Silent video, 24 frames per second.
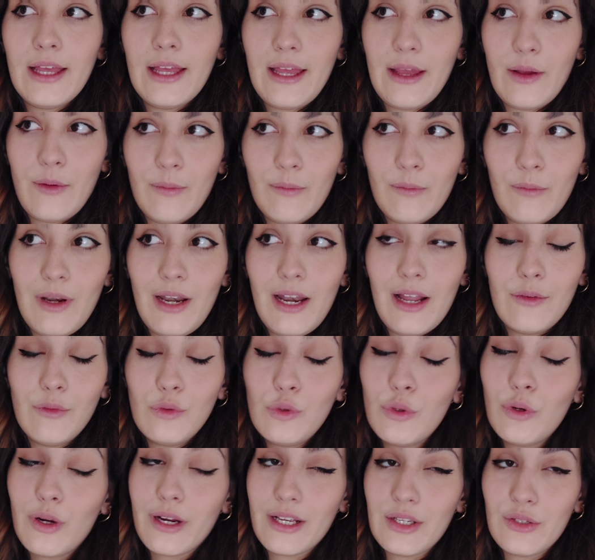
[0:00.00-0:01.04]
è un
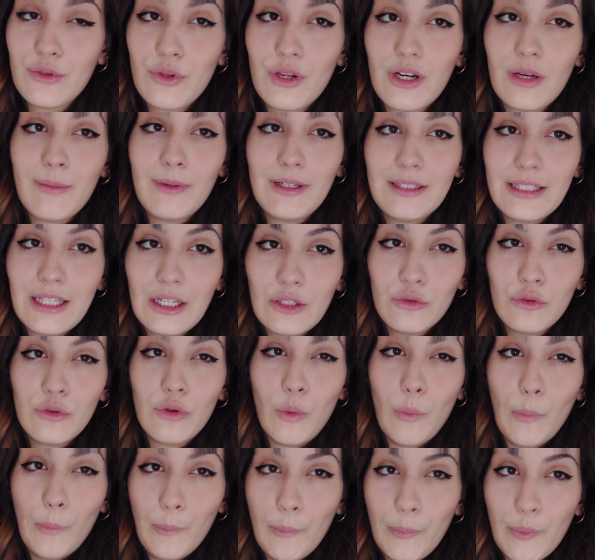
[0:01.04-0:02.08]
lavoro che sto rimandando da
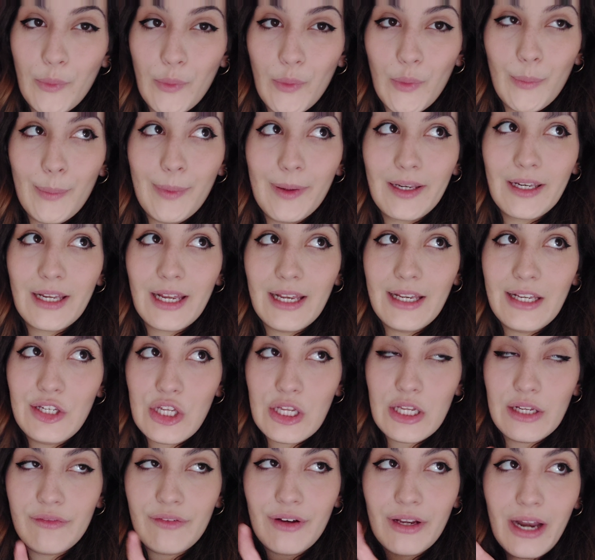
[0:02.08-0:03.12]
un po' perché lì
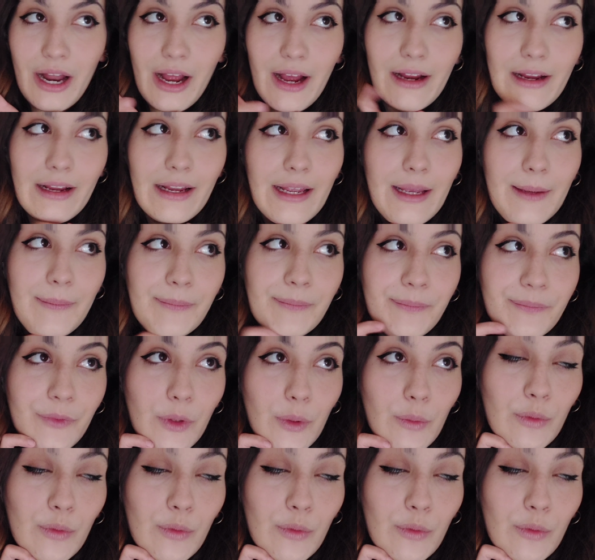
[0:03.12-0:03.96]
c'è da fare anche